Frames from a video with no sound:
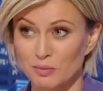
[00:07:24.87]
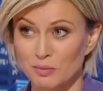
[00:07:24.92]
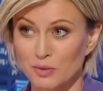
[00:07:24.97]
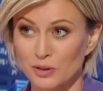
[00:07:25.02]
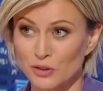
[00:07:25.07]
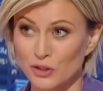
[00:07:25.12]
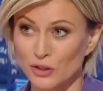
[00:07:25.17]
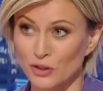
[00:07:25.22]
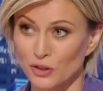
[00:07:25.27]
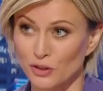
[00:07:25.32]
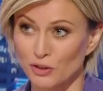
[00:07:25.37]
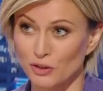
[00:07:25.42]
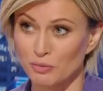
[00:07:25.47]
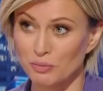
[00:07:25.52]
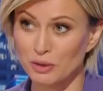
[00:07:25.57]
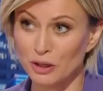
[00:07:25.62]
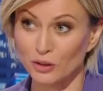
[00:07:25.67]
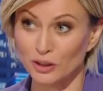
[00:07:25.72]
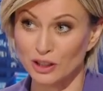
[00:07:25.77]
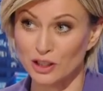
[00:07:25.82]
bo skoro
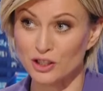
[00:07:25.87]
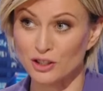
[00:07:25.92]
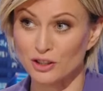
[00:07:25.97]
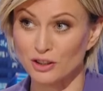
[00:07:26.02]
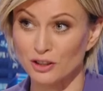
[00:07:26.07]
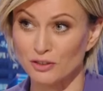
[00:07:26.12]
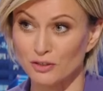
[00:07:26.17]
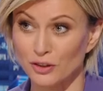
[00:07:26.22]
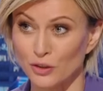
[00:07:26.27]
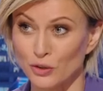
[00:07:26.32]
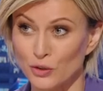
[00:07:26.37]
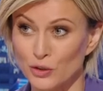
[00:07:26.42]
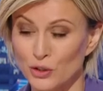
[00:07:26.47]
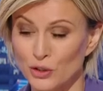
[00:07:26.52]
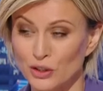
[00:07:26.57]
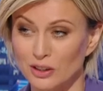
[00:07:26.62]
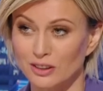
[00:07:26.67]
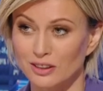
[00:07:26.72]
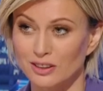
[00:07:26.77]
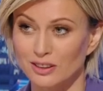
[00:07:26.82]
pilotaż e,
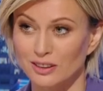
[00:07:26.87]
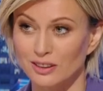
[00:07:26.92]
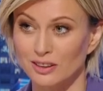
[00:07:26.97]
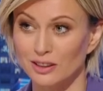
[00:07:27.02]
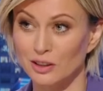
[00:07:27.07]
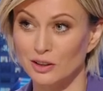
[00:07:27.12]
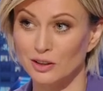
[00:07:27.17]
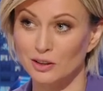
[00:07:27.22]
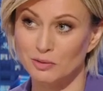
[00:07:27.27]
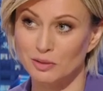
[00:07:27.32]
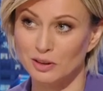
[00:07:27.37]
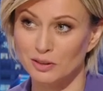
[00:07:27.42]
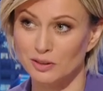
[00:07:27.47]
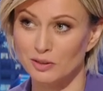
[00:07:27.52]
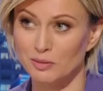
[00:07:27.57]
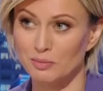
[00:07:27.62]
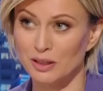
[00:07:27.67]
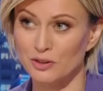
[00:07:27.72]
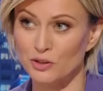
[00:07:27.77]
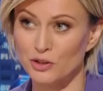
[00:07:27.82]
wchodzi e, i
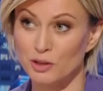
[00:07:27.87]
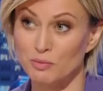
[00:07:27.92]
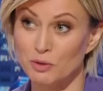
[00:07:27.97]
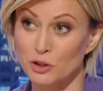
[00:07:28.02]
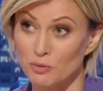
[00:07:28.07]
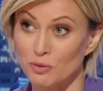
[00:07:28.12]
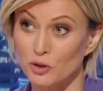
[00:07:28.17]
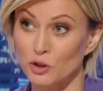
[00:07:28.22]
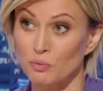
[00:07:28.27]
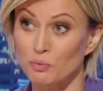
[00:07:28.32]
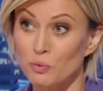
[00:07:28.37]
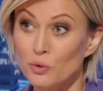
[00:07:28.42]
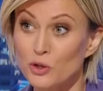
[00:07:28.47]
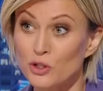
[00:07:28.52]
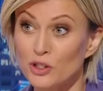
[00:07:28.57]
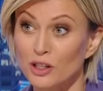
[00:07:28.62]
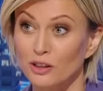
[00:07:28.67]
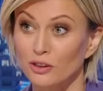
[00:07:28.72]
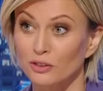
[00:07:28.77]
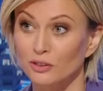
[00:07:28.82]
będzie być może
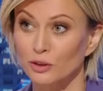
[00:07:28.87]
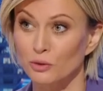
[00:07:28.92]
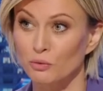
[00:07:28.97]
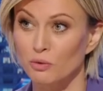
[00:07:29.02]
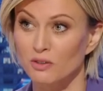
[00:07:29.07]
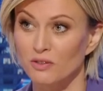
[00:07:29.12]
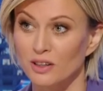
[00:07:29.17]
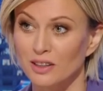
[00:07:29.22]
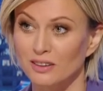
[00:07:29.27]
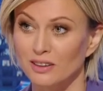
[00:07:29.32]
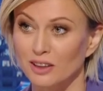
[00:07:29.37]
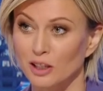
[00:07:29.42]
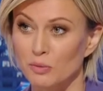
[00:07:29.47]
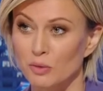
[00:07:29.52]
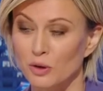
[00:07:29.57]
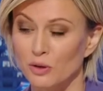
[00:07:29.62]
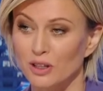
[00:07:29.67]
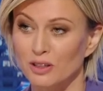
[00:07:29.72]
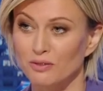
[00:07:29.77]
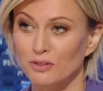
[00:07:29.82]
później kontynuowany taki
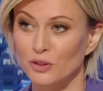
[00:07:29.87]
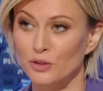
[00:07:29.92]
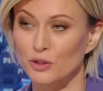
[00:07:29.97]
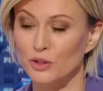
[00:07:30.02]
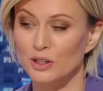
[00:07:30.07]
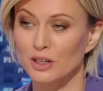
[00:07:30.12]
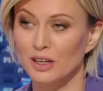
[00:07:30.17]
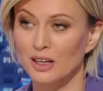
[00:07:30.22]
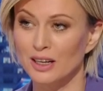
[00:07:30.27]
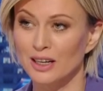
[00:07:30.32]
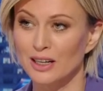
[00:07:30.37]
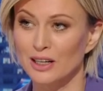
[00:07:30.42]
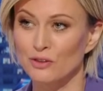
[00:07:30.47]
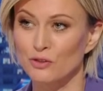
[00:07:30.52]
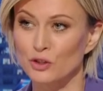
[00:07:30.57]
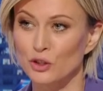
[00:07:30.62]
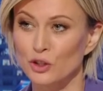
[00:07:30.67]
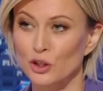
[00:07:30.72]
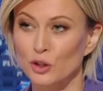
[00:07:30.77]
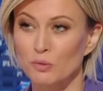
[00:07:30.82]
program wchodzi
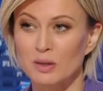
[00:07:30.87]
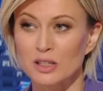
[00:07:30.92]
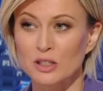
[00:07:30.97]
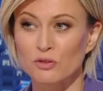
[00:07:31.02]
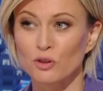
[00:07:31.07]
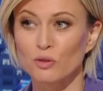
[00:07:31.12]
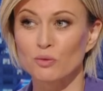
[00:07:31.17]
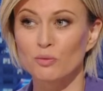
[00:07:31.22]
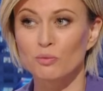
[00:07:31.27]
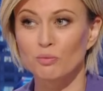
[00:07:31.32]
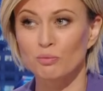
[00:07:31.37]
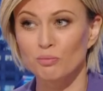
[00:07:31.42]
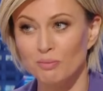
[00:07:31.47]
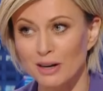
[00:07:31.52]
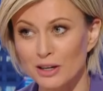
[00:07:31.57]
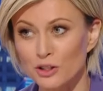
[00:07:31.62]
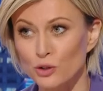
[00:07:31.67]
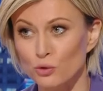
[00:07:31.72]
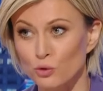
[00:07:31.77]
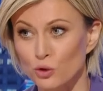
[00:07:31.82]
w życie, to Państwo
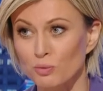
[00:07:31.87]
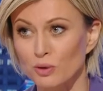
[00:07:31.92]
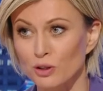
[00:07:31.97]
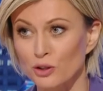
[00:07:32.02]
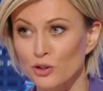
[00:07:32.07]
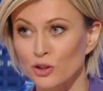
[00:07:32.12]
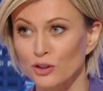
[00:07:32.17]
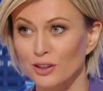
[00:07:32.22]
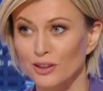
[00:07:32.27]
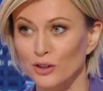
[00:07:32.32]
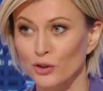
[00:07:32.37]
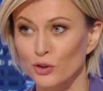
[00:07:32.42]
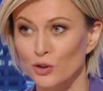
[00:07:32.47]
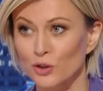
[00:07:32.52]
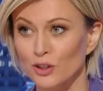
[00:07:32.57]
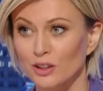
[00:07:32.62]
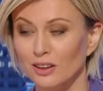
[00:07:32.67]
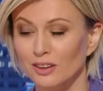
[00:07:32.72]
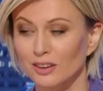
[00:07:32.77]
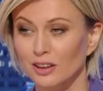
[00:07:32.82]
macie już policzone
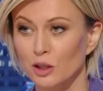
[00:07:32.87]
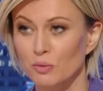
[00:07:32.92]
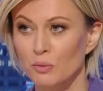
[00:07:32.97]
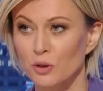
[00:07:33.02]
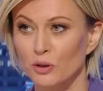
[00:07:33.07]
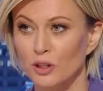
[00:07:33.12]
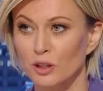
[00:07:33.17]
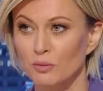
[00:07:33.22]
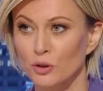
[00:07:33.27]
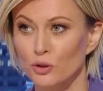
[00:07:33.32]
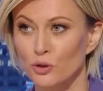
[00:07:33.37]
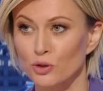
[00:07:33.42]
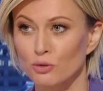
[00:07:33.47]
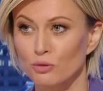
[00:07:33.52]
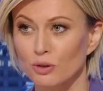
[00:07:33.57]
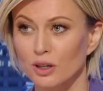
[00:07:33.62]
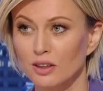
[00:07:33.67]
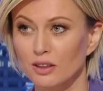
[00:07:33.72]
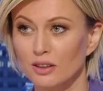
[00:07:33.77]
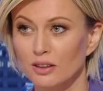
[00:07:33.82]
koszty, ile taki program
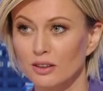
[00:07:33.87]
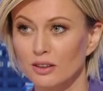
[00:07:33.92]
kosztuje?